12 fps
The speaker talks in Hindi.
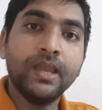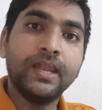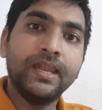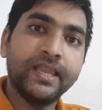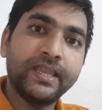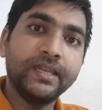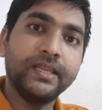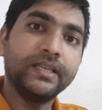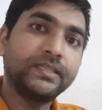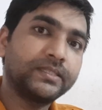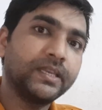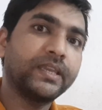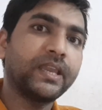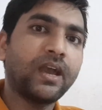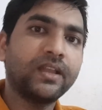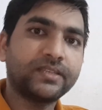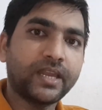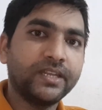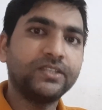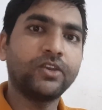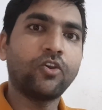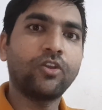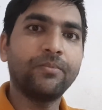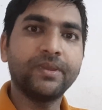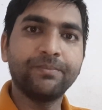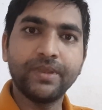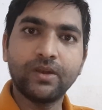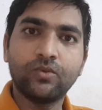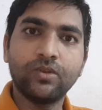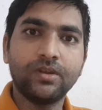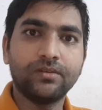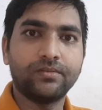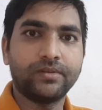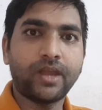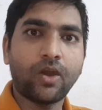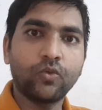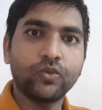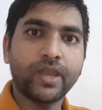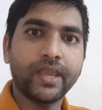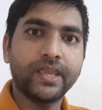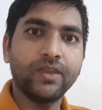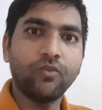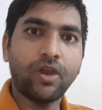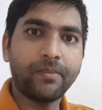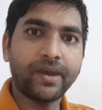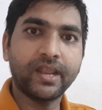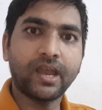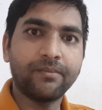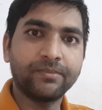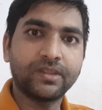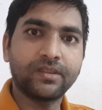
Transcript: लेकिन इससे क्या चाइनीज़ इकोनॉमी बिल्कुल डाउन हो जाएगी वो हमारे हम